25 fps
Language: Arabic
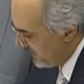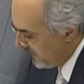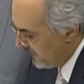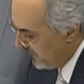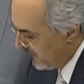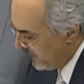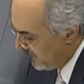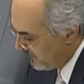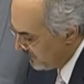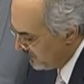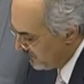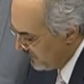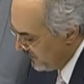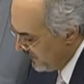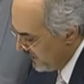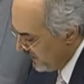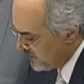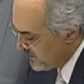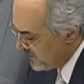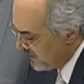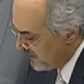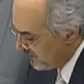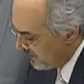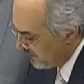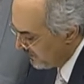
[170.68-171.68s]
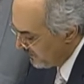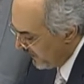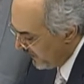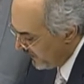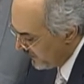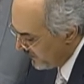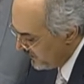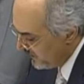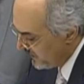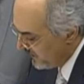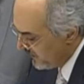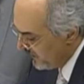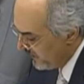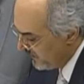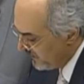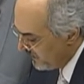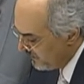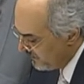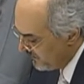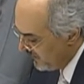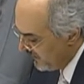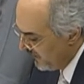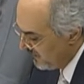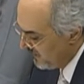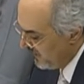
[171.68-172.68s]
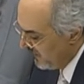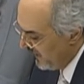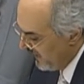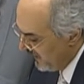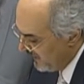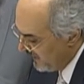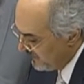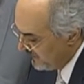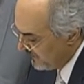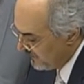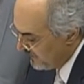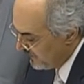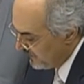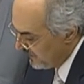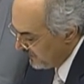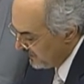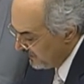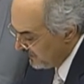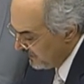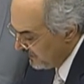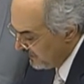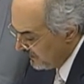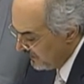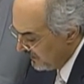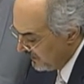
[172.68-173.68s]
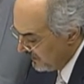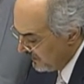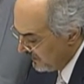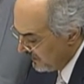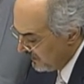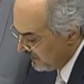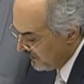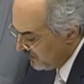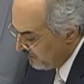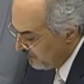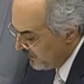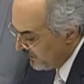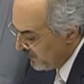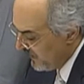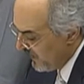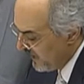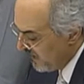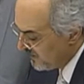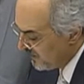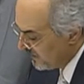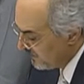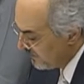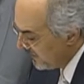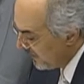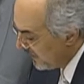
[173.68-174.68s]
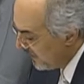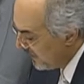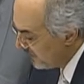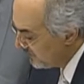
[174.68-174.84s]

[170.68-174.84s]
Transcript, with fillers: شكلت لجنة تحقيق في هذا الحادث برئاسة